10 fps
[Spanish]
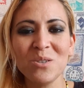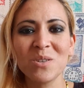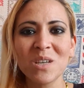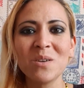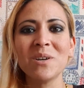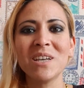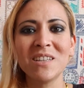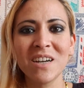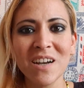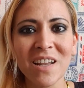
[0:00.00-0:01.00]
yo sé que voy a
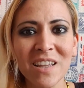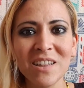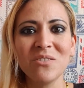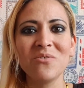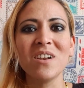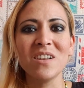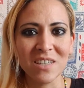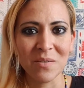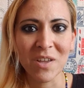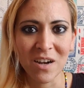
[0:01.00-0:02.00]
atraer gente
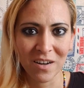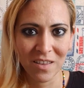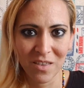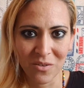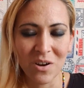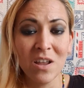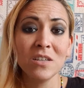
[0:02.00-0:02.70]
feliz a mi alrededor.